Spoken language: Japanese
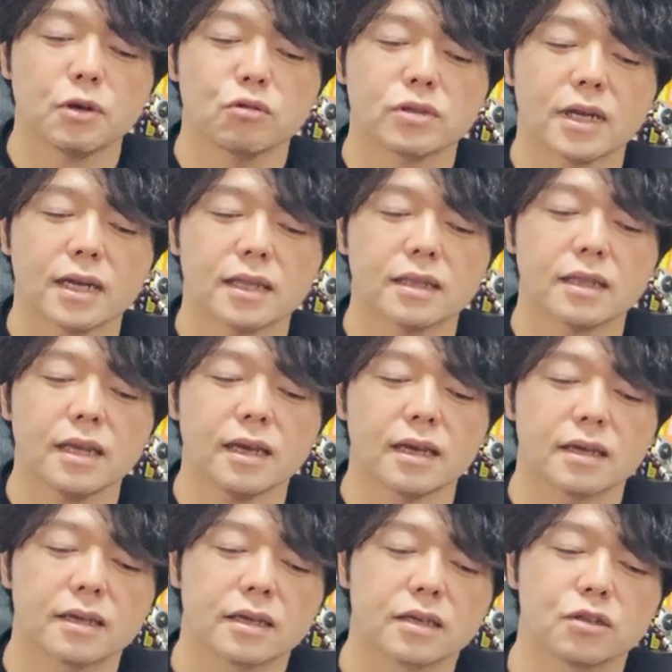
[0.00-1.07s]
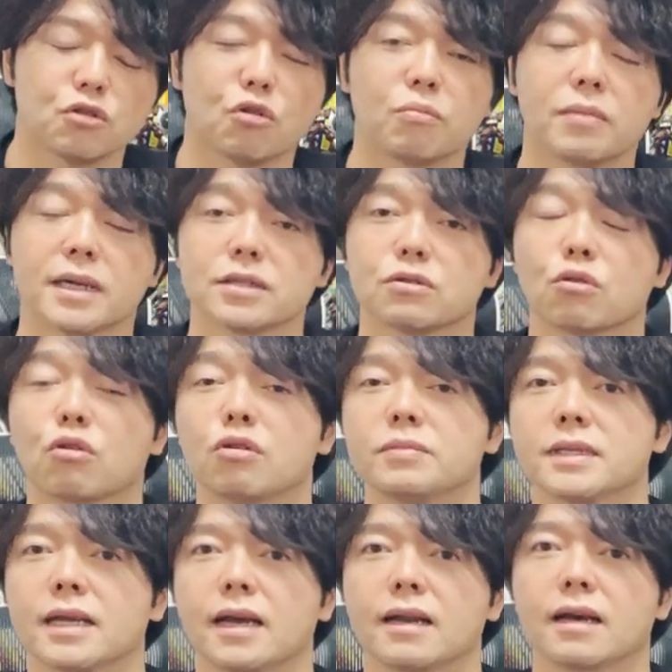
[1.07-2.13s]
を打たれて4万底
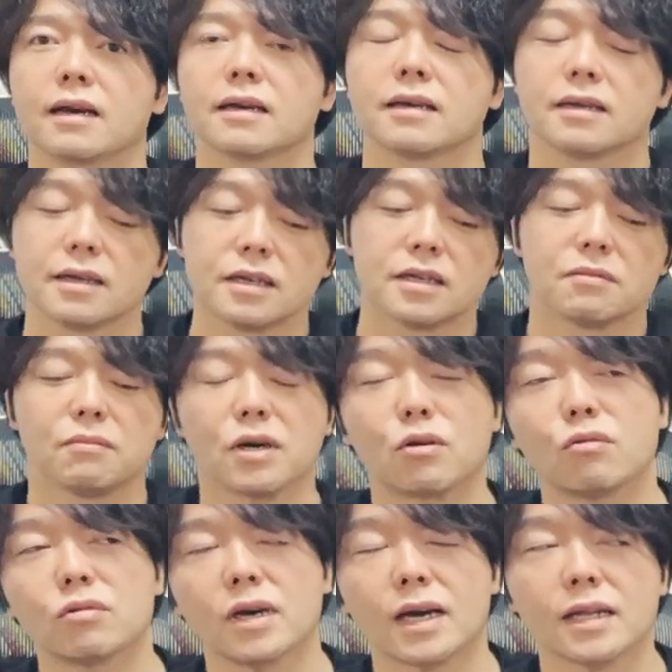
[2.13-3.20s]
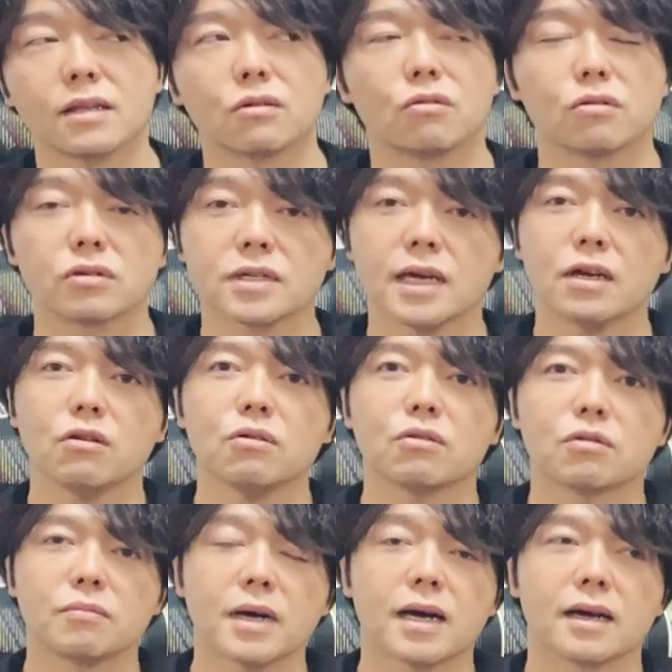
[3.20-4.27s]
みたいな。まあ、このこのぐらい
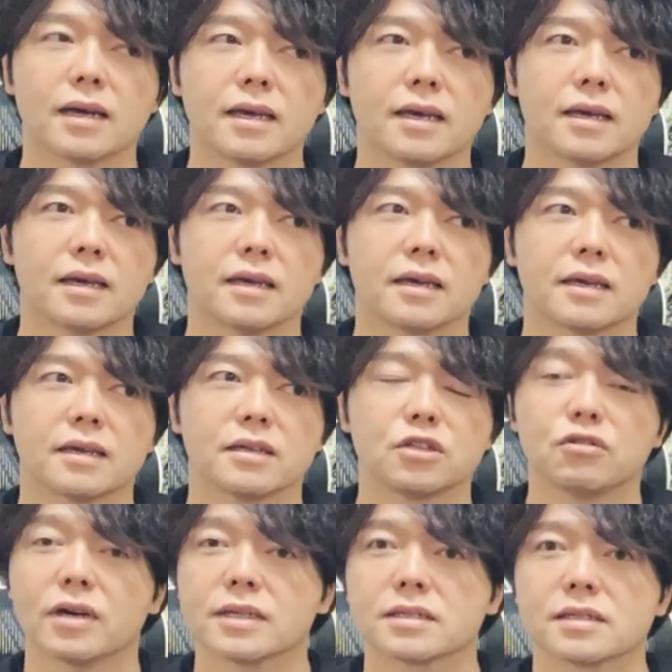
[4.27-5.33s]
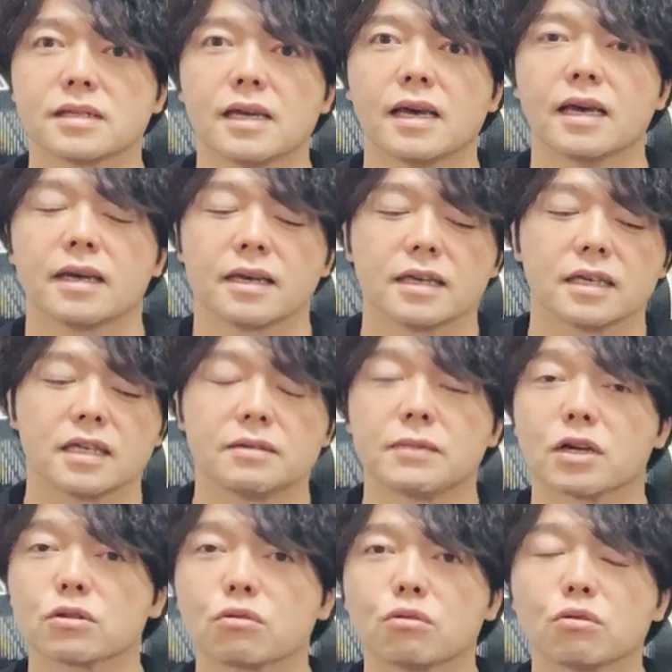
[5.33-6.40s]
の、まあえー、ニュアンスで
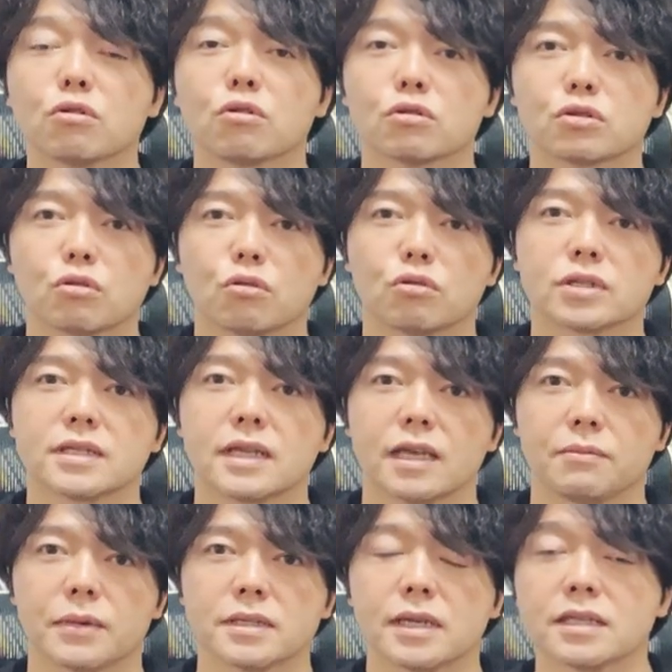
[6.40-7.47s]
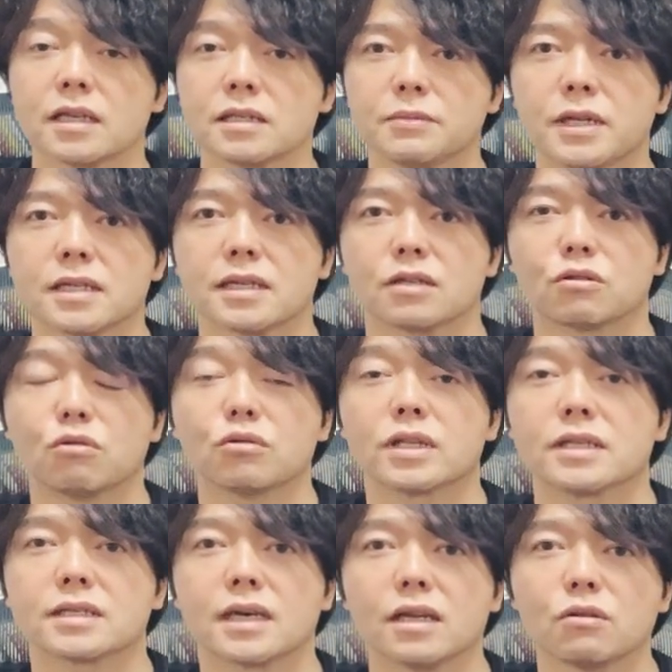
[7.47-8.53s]
今のところ予想をしています。果たして皆さんどう
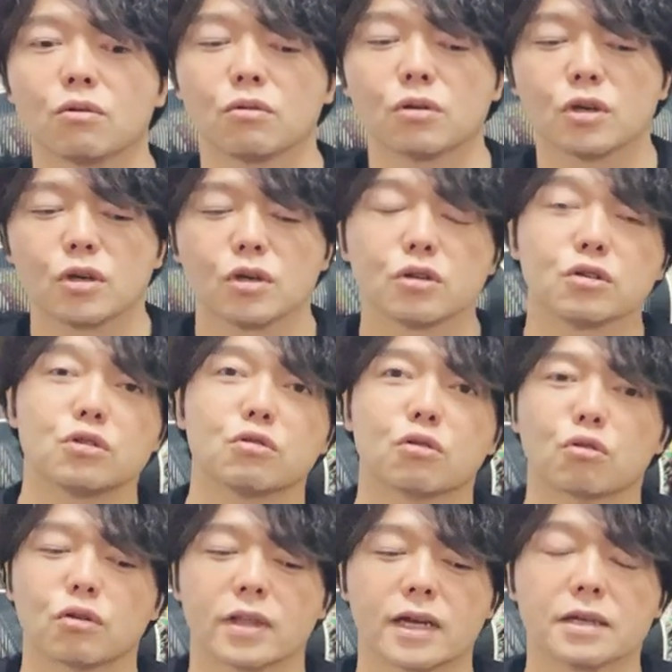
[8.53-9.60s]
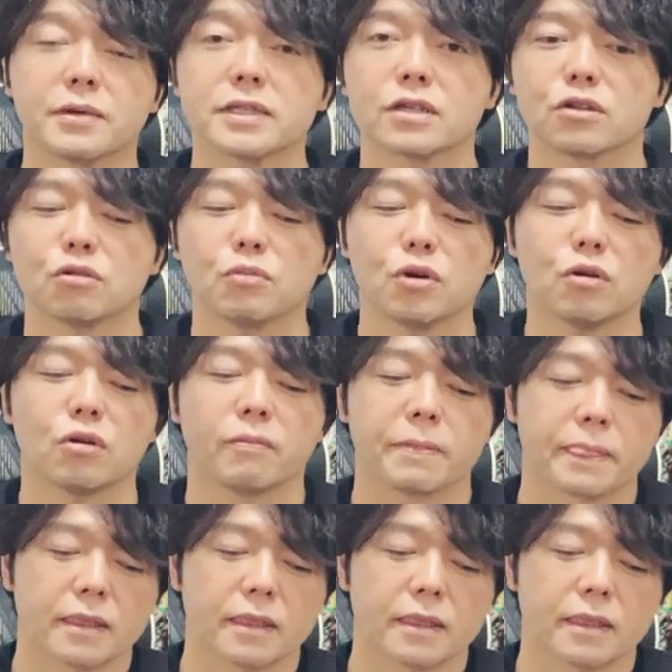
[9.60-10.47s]
ですかということになりますけども、